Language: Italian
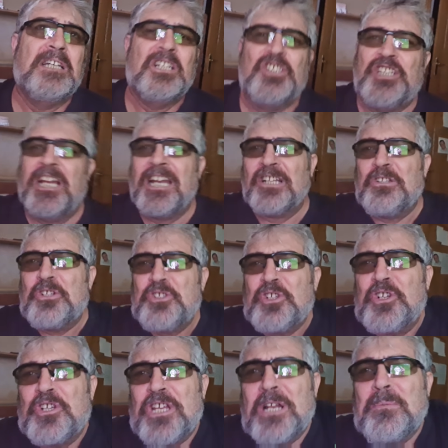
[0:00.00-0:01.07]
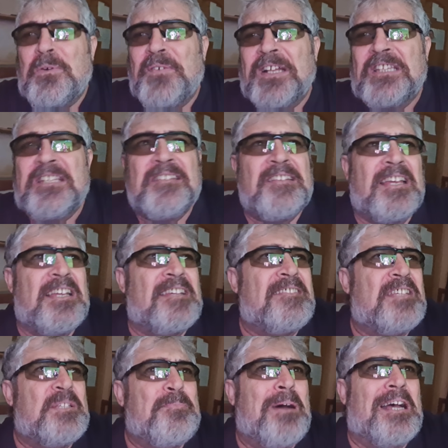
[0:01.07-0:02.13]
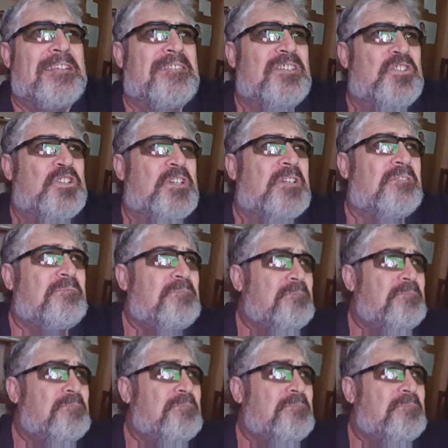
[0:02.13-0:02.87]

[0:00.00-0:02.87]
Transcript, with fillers: Cioè, l'altro giorno gli eravamo fatti 6 a spastici.